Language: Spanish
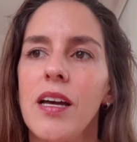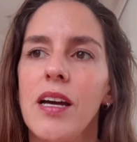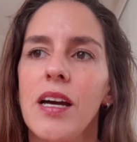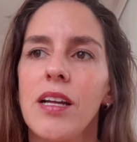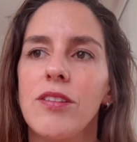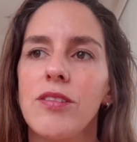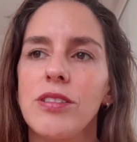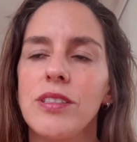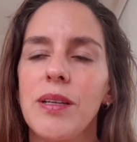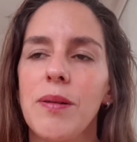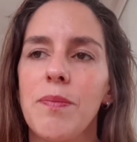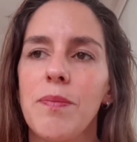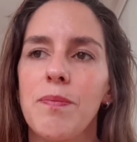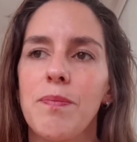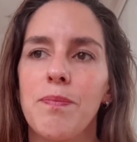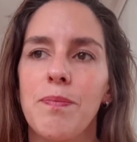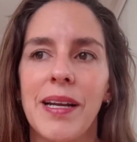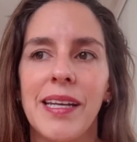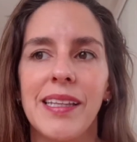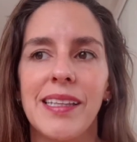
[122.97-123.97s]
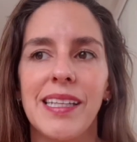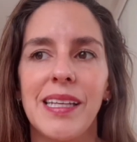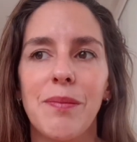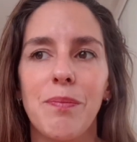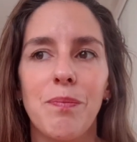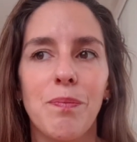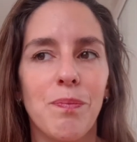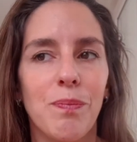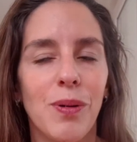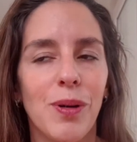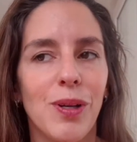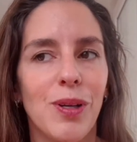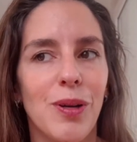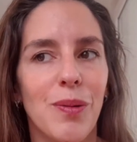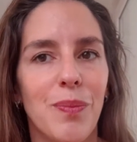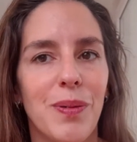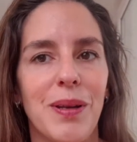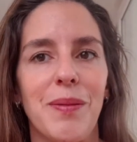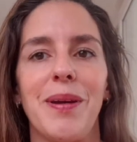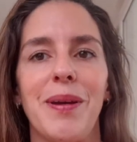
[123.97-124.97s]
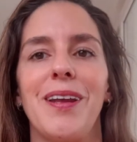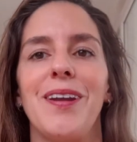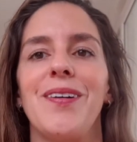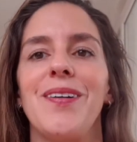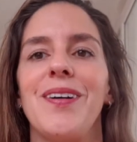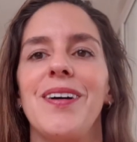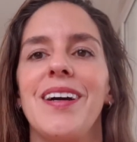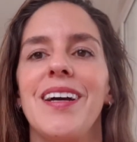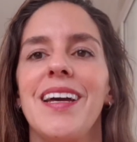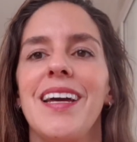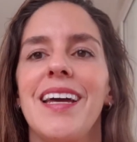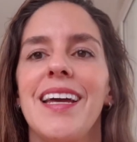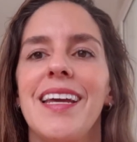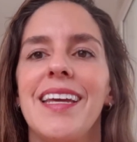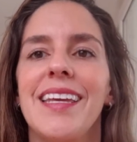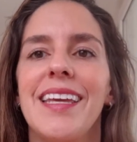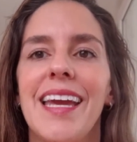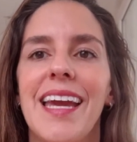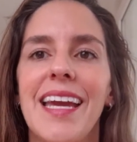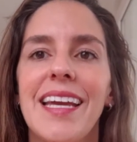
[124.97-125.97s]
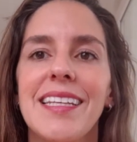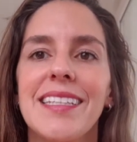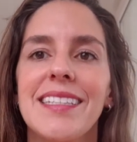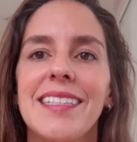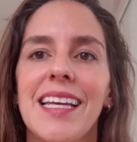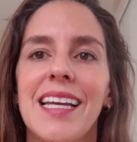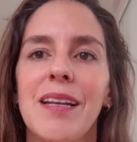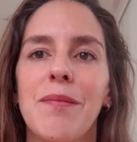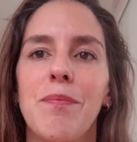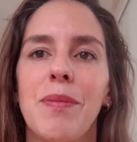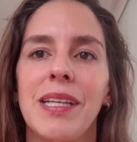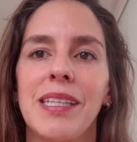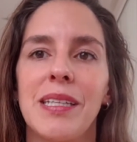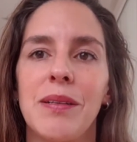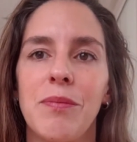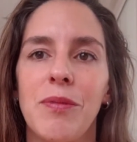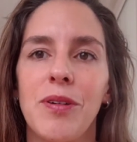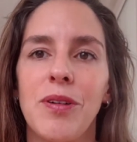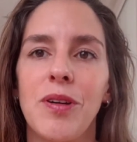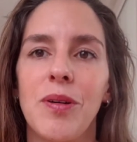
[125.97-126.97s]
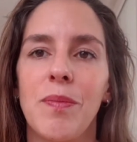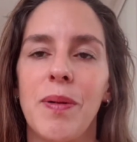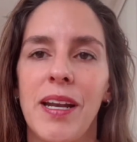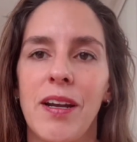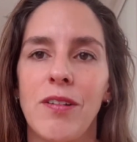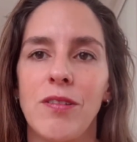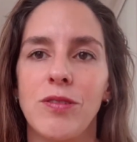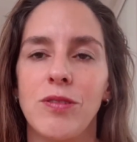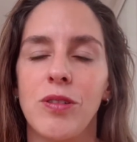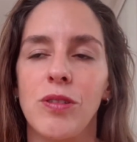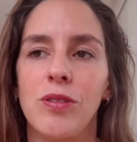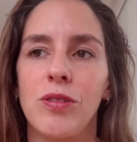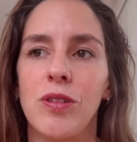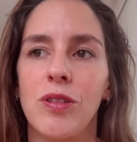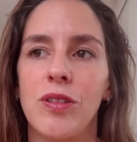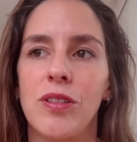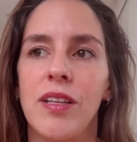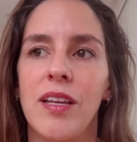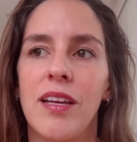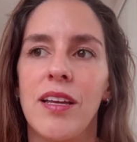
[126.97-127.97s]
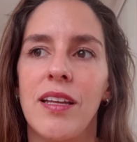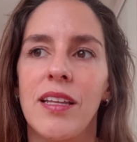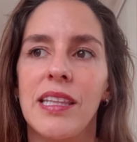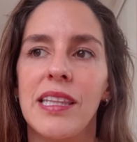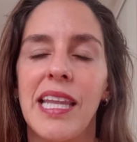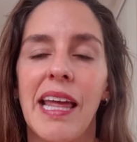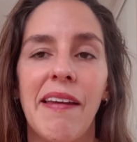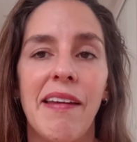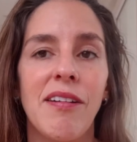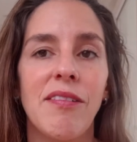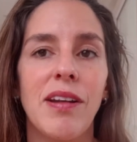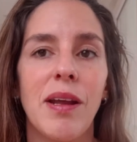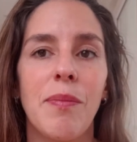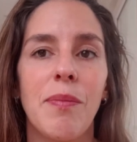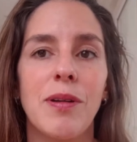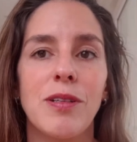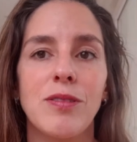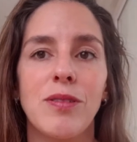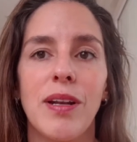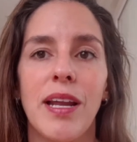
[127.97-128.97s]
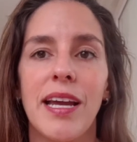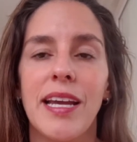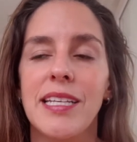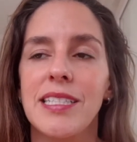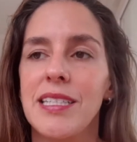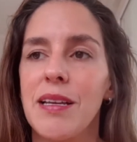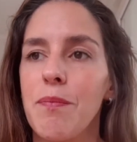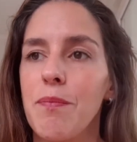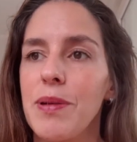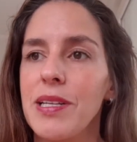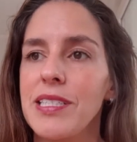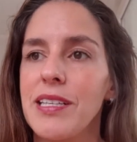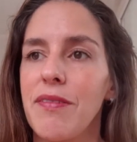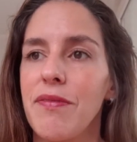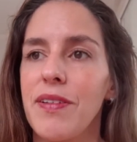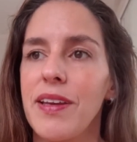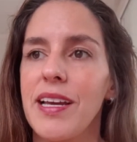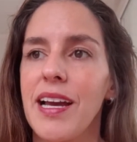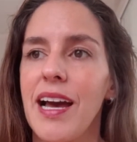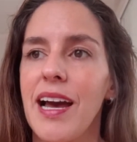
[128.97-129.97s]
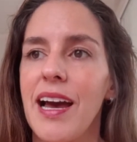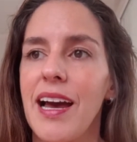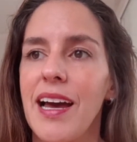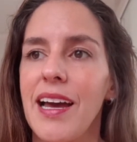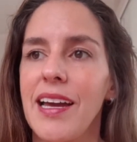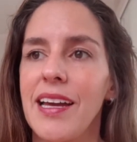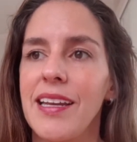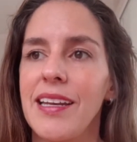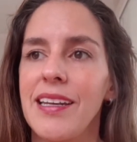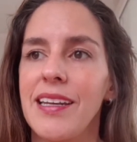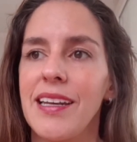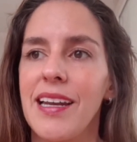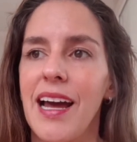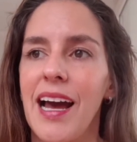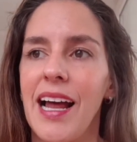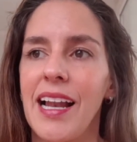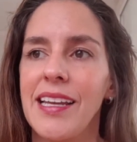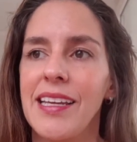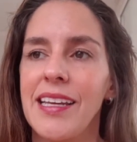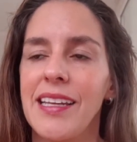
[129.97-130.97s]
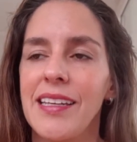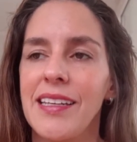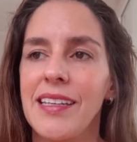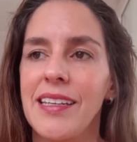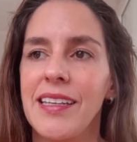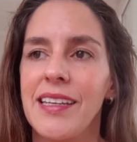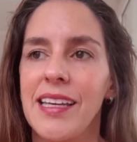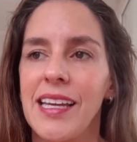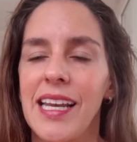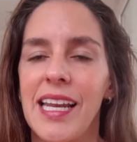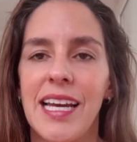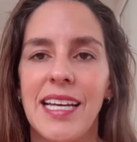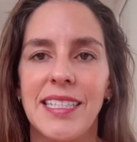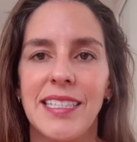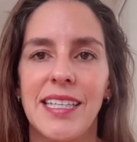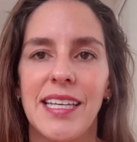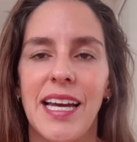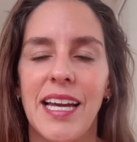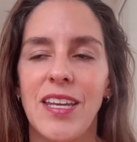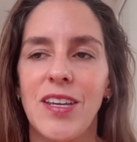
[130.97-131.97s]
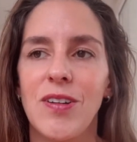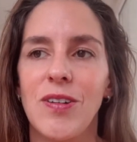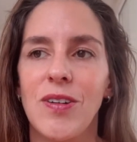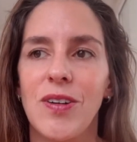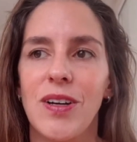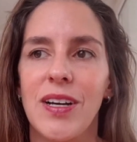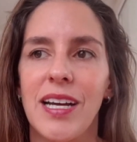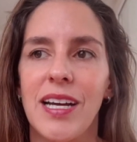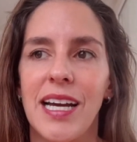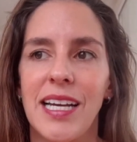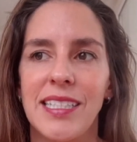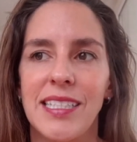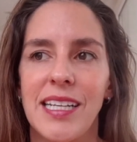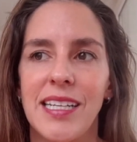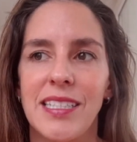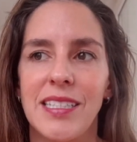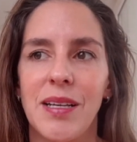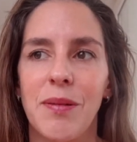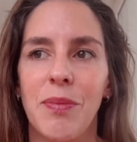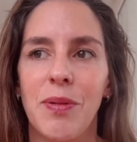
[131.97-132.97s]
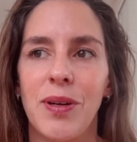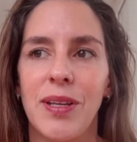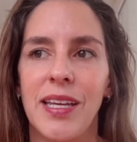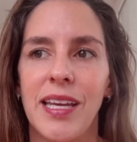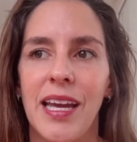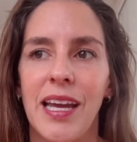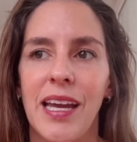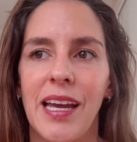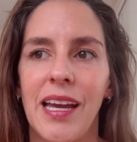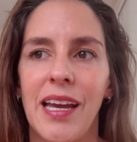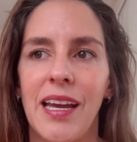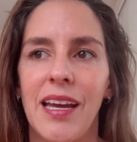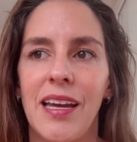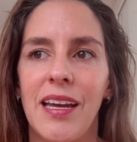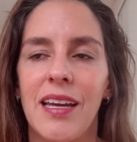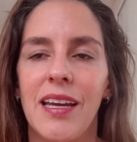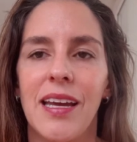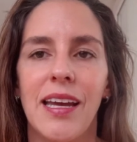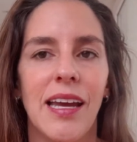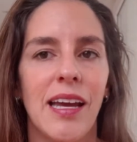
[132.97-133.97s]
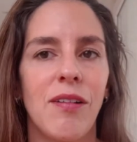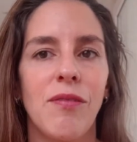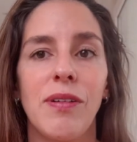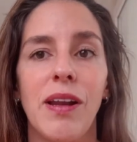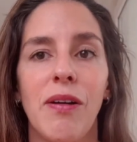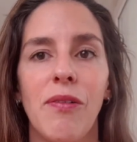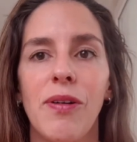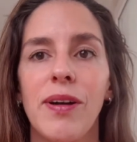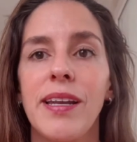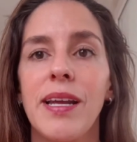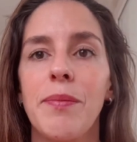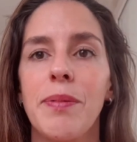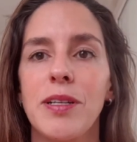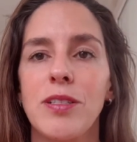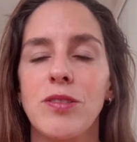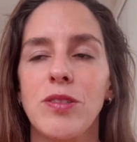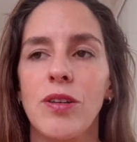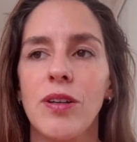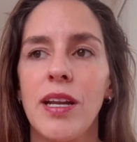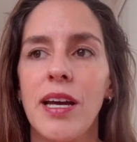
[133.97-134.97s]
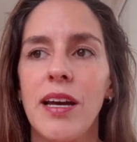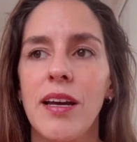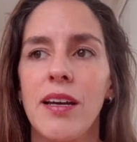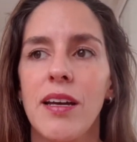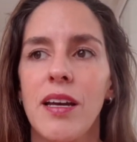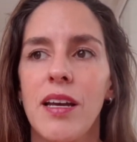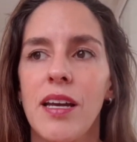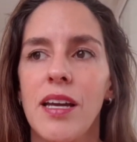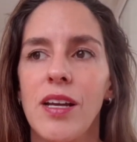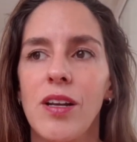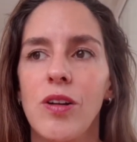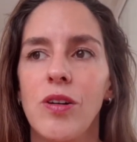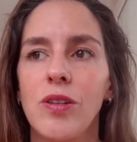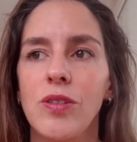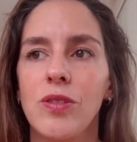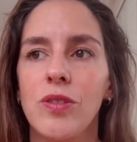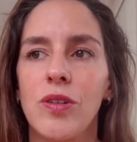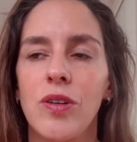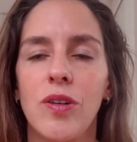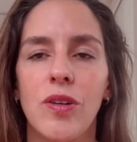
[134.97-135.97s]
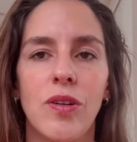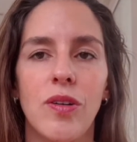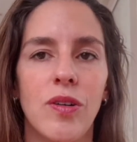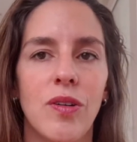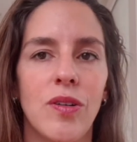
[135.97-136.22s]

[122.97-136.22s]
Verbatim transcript: Entonces, partir por lo primero, ¿qué es el matrimonio para nosotros? ¿Debe una persona que siempre se fija en alguien que le hace daño casarse porque es una buena persona? Y lo otro,